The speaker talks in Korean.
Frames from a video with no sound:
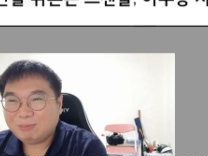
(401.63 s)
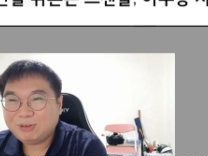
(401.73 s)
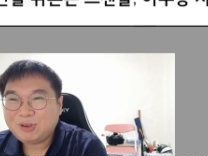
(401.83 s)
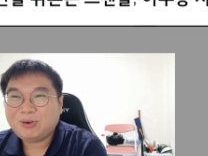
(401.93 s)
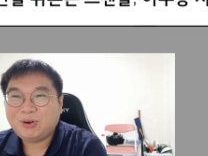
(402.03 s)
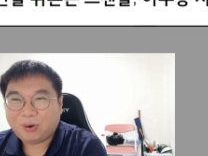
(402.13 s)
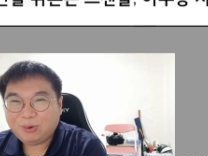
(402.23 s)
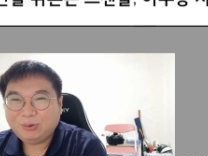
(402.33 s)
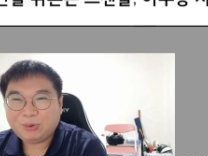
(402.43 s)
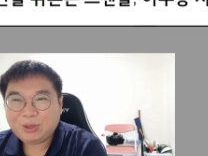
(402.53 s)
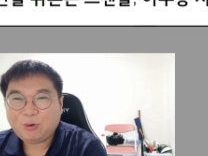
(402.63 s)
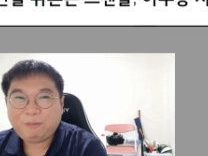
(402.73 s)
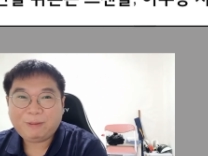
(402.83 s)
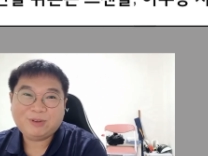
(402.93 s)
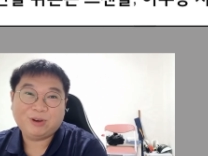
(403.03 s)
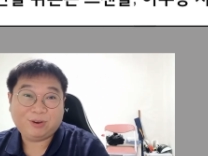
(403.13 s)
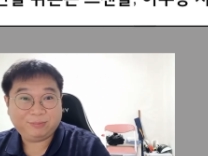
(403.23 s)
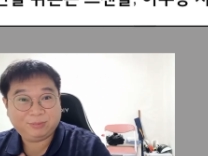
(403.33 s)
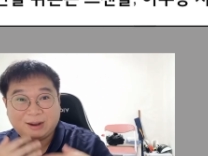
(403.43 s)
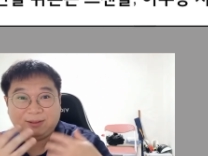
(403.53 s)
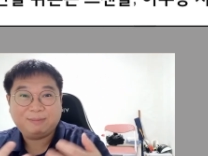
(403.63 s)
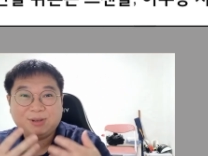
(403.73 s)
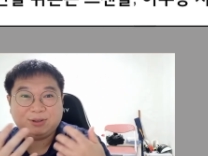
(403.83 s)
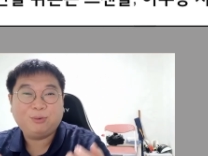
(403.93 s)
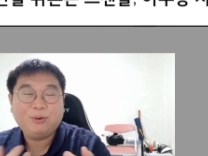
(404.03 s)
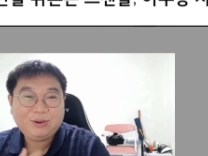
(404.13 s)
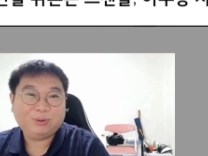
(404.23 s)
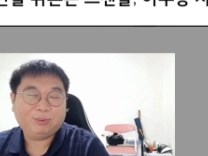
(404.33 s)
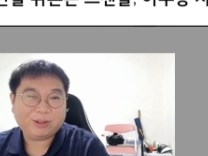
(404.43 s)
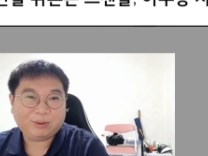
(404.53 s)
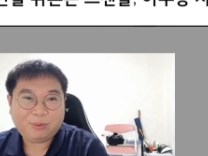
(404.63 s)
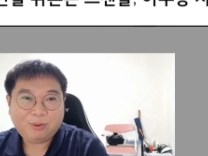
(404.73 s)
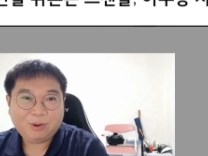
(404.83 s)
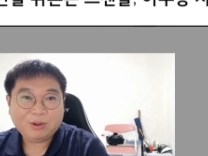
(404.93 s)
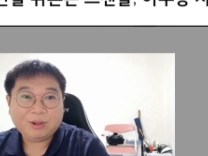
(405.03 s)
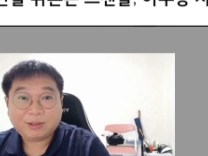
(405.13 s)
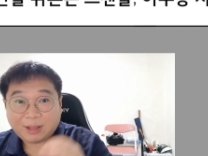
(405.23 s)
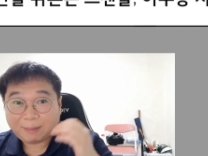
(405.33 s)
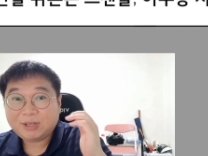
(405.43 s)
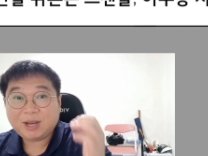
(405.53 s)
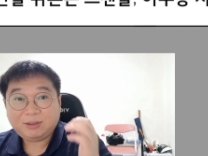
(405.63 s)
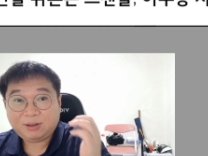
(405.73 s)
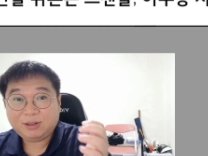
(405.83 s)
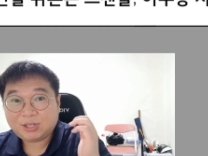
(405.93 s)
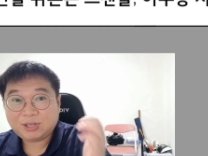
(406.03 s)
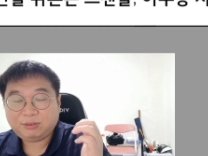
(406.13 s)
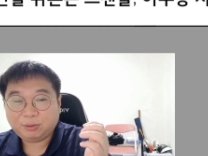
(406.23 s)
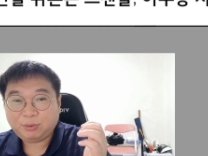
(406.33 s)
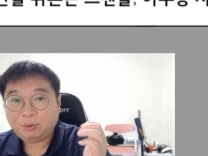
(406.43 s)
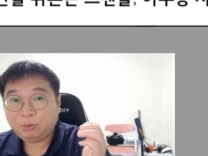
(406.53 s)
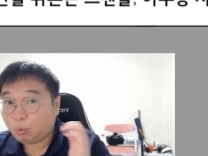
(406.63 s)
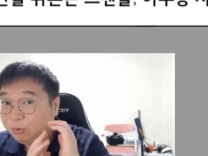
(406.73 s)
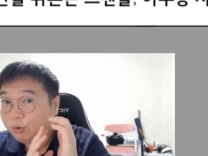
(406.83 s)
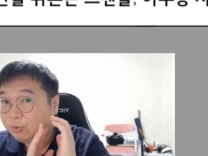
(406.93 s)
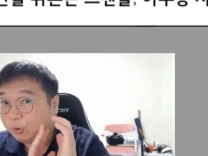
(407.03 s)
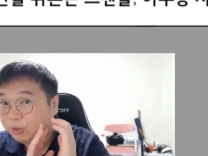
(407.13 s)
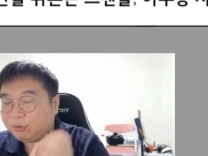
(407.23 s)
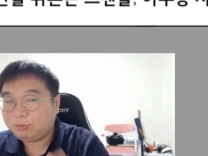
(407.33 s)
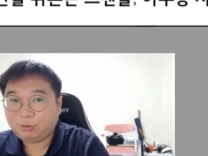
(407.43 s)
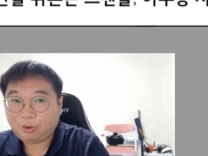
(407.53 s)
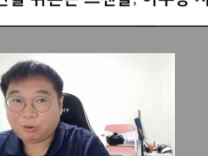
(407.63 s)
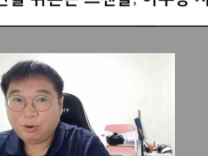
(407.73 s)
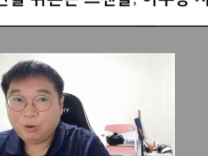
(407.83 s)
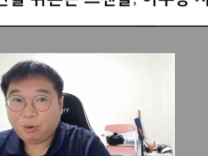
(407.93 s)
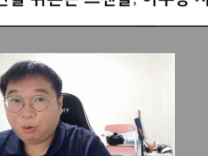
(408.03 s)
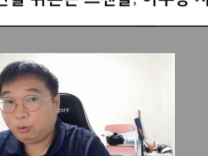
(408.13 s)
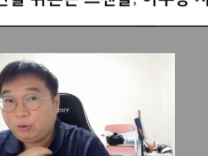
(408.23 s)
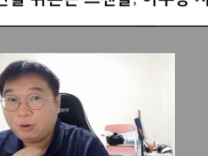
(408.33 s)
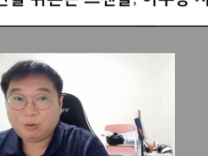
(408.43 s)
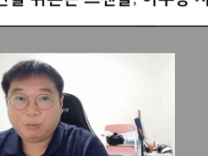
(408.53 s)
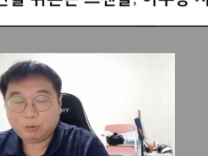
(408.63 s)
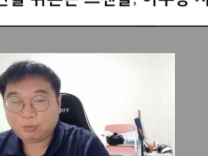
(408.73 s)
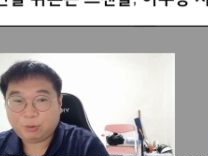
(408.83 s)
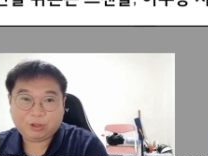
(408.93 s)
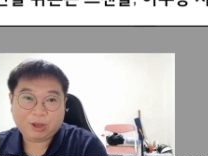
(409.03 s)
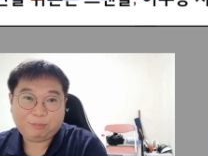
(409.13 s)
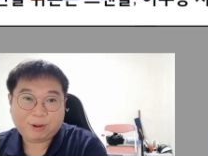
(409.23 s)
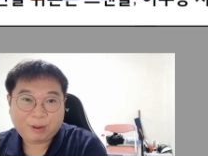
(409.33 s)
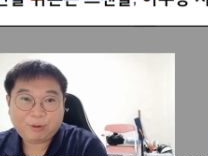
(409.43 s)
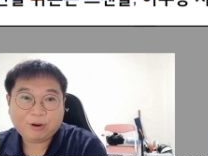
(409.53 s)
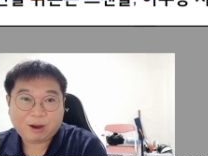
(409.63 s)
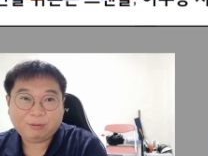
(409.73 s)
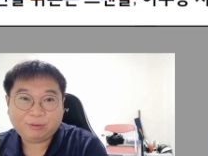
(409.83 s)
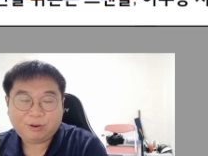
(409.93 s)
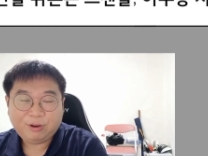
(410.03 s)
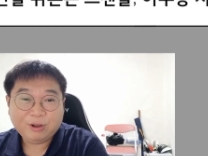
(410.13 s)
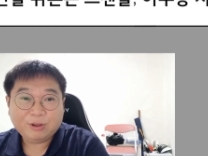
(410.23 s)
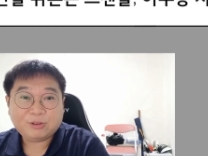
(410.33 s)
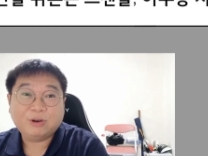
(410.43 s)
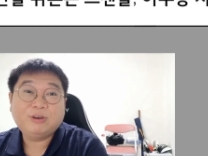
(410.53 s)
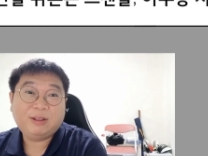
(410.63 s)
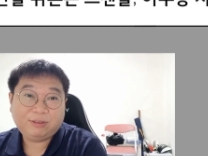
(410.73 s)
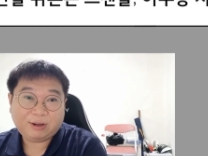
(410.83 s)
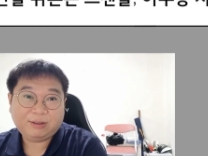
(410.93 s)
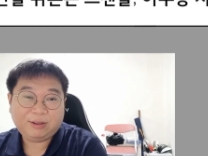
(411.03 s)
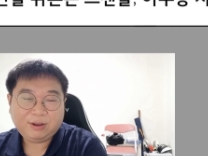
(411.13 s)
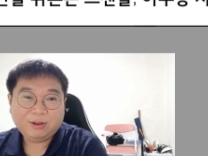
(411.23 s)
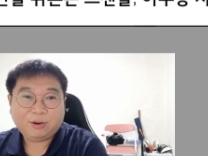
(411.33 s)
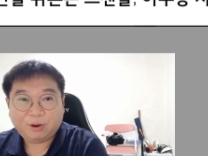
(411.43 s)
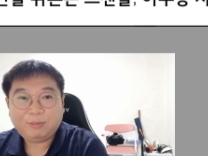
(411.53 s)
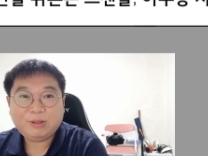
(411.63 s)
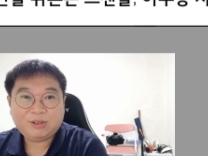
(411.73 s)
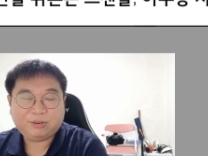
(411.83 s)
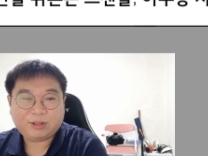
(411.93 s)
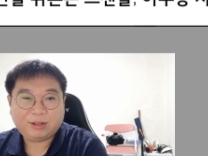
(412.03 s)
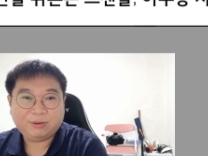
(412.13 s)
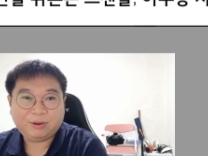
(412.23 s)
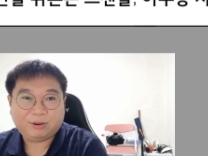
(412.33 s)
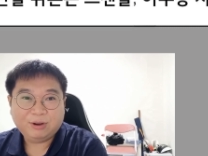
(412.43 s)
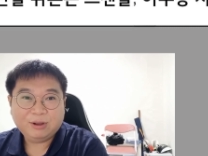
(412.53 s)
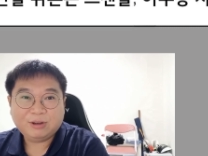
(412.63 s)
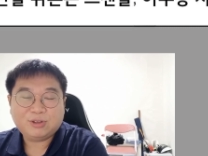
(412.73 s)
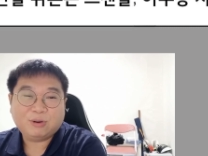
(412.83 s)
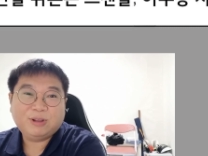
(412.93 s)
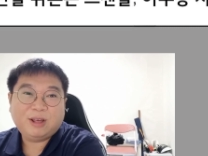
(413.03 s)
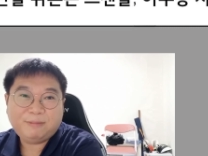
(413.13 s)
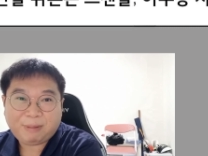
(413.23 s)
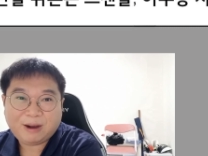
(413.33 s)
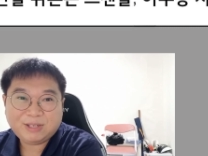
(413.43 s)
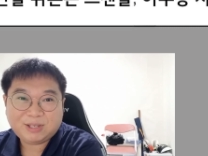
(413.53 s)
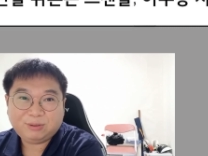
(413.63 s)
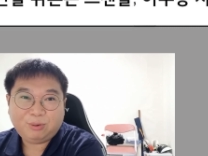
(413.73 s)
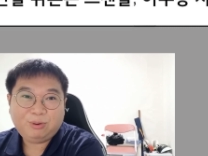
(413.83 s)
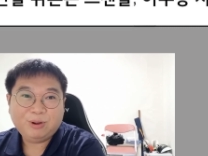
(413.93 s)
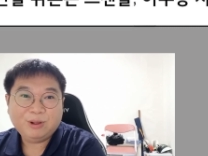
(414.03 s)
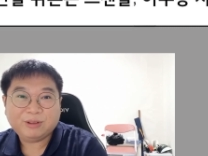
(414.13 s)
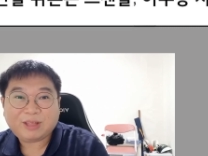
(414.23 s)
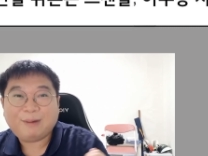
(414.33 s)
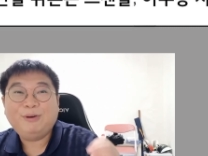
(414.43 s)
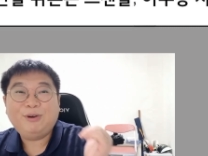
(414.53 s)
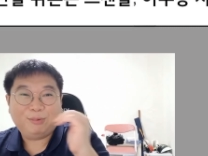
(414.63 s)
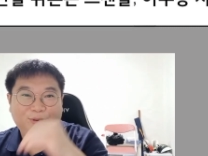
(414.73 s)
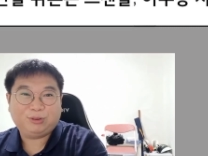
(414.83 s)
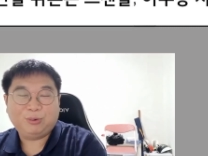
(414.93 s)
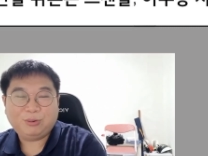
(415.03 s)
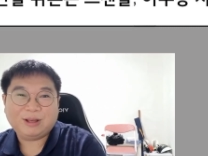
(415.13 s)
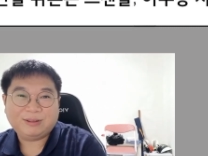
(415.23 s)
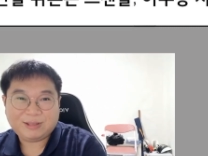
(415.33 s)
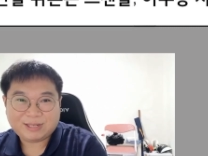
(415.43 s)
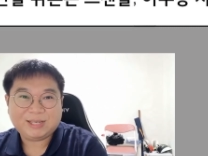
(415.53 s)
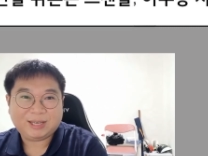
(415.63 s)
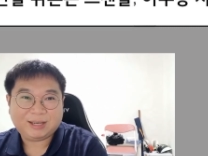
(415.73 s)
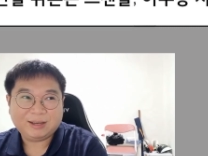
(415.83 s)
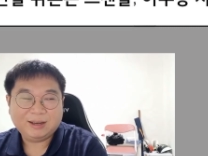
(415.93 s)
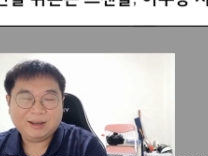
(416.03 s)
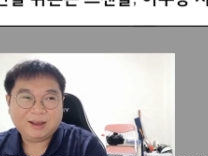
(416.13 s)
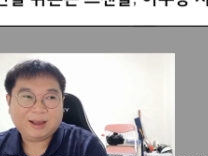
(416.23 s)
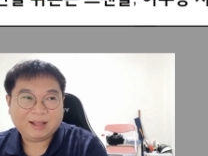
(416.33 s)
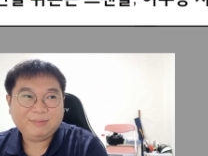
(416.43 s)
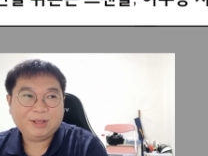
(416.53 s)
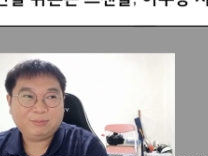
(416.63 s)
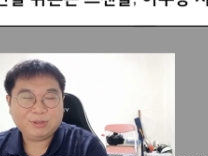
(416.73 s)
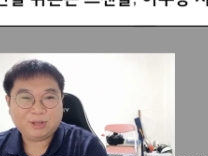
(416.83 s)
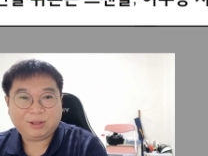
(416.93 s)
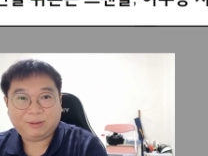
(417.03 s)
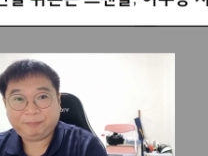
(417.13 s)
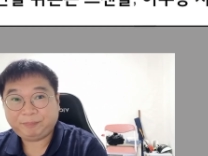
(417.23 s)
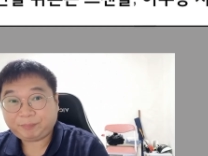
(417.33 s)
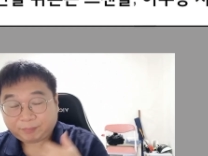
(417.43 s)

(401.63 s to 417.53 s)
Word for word: 무조건 어우동이 꽃뱀처럼 다른 남자들을 홀린 것도 아니고 남자들 측에서도 소문을 좀 어떻게 듣고서 어우동하고 뭐 좀 어떻게 하룻밤 해볼까 하고서 접근하는 사례들이 얼마든지 있었다는 거예요. 그 접근하는 방식도 담을 넘어서 들어온다든지 아니면은 뭐 이제